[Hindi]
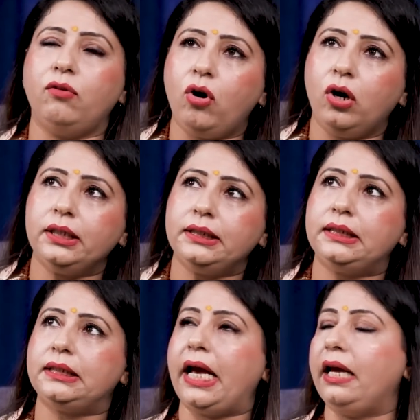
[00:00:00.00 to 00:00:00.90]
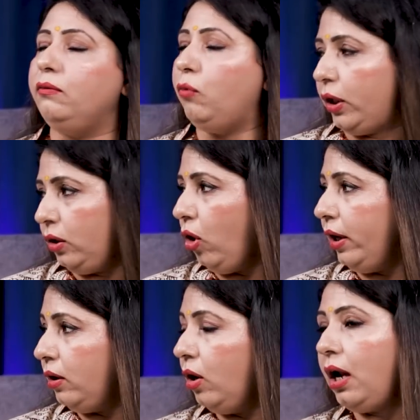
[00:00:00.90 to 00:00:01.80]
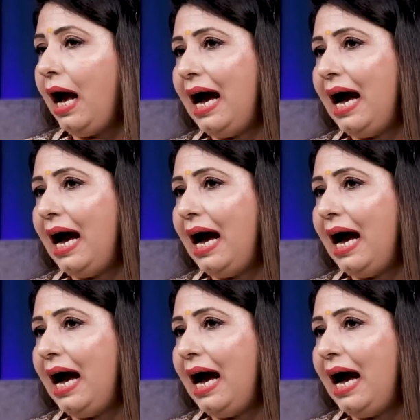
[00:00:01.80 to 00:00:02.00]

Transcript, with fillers: अवार्ड्स एंड वॉट नॉट और